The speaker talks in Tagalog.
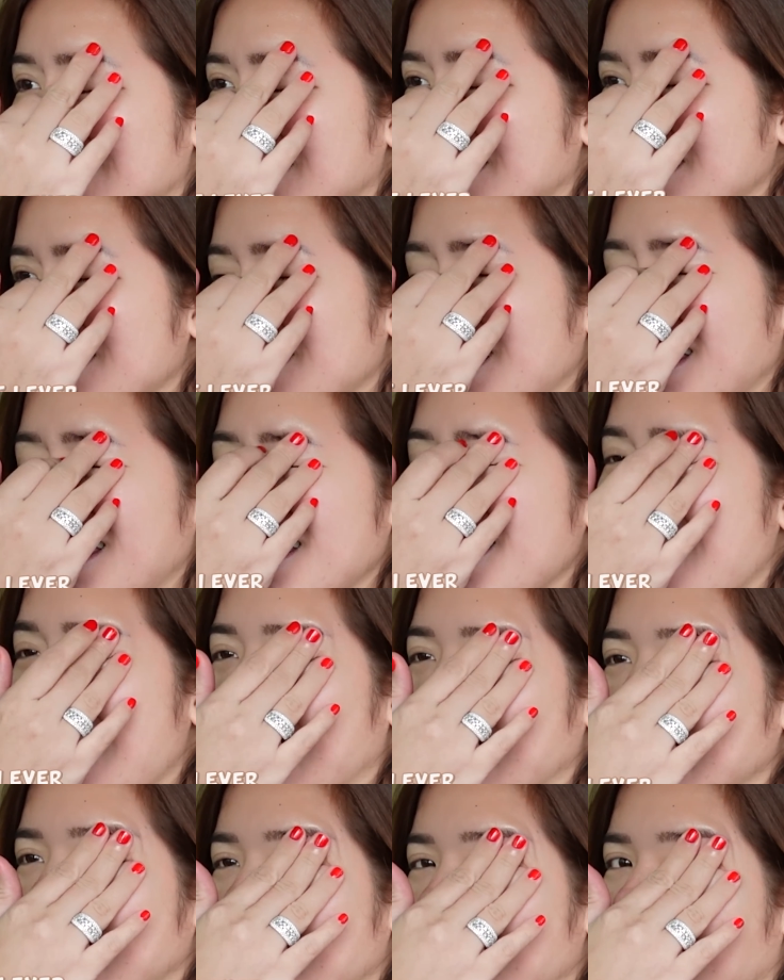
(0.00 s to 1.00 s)
Tapos nahiya
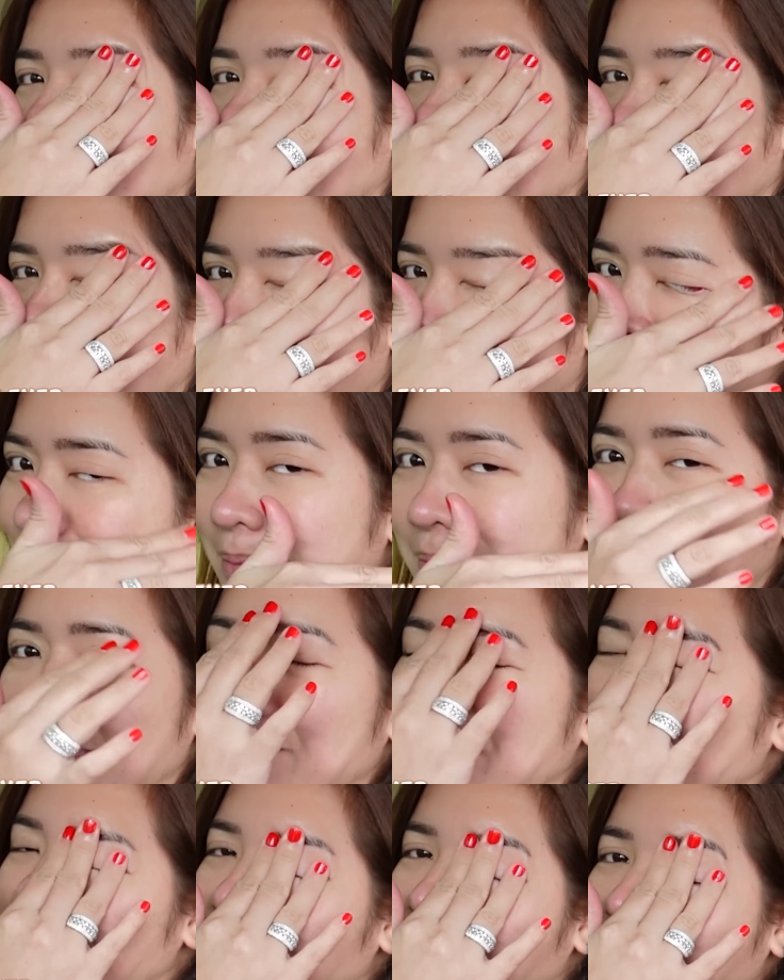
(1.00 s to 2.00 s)
ako na manghiram.
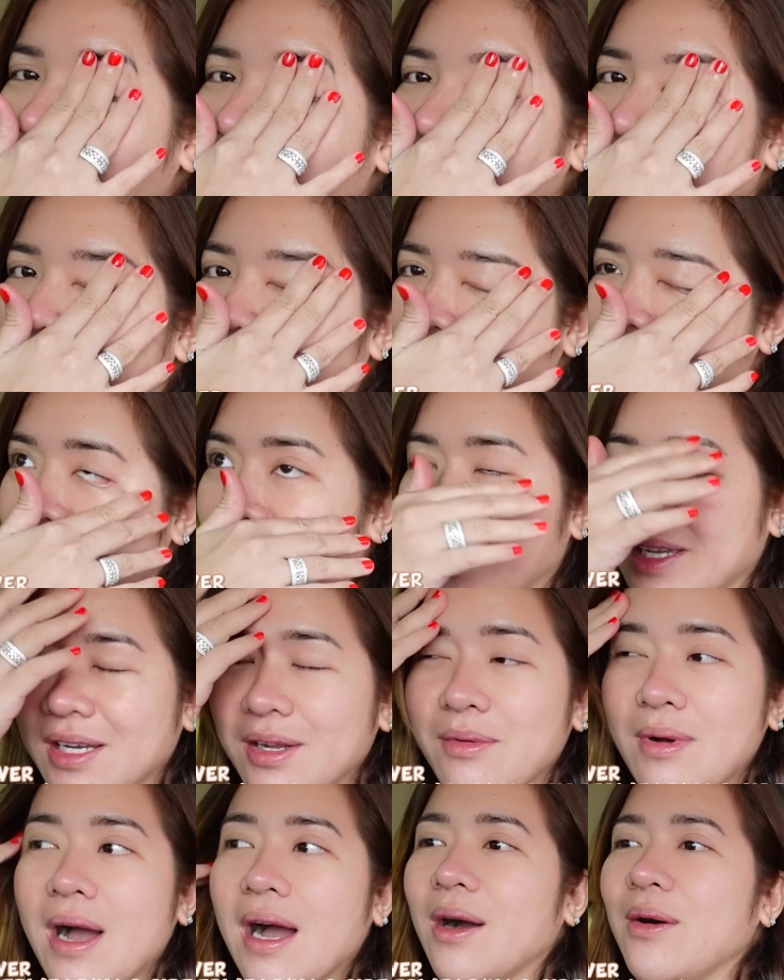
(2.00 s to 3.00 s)
So ang
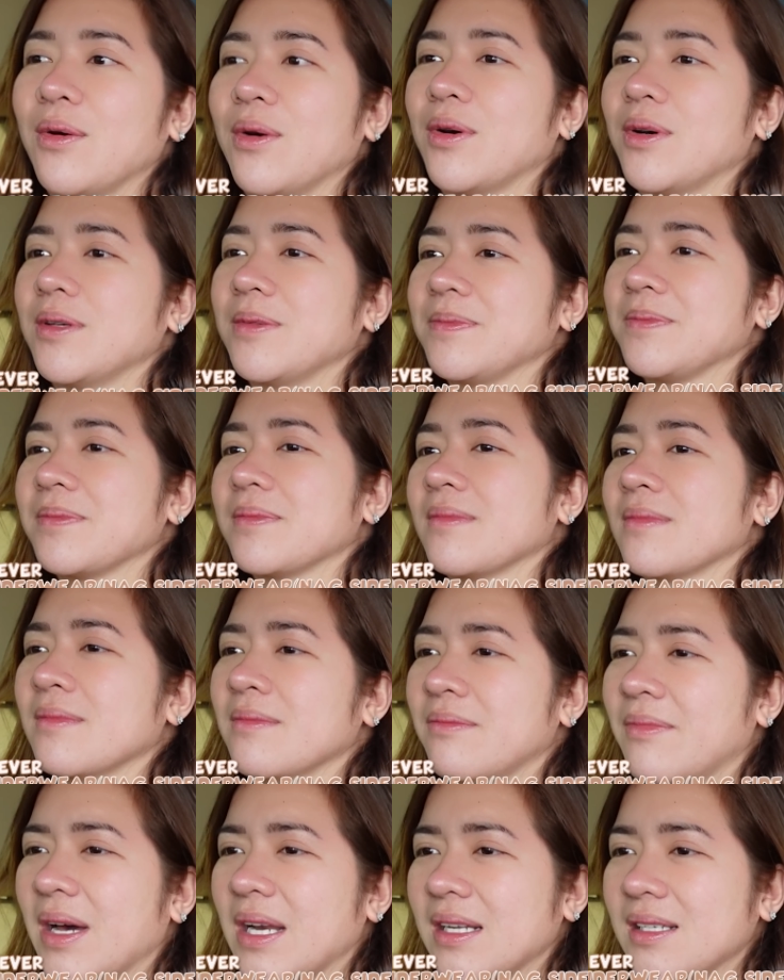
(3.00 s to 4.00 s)
ginawa ko,
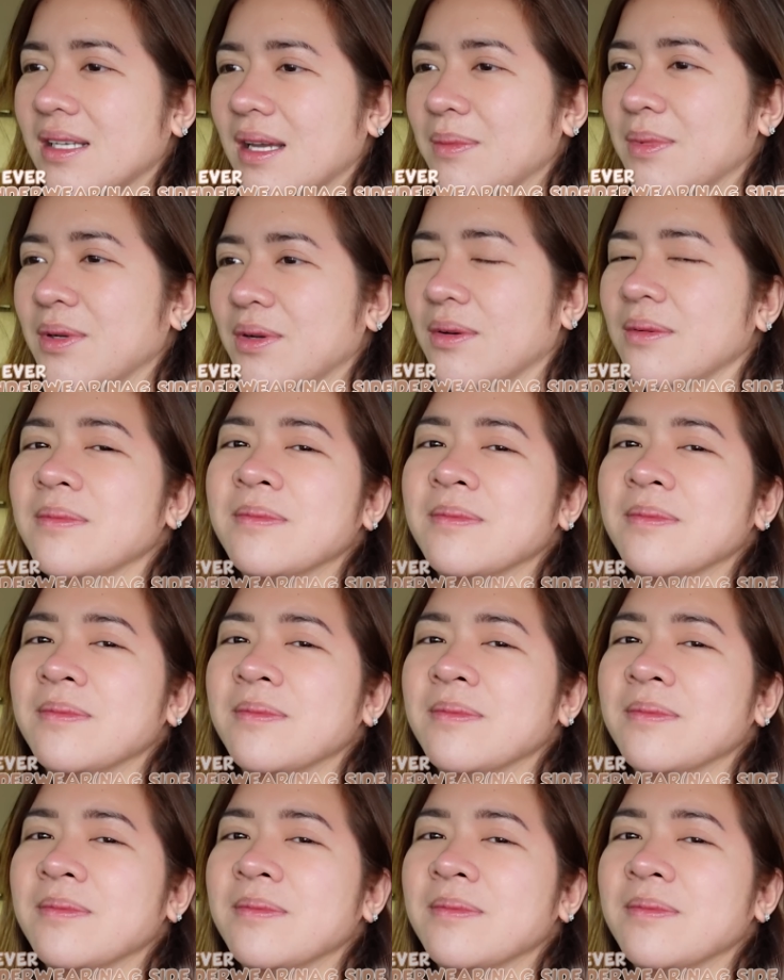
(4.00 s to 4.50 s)
parang sabi ko,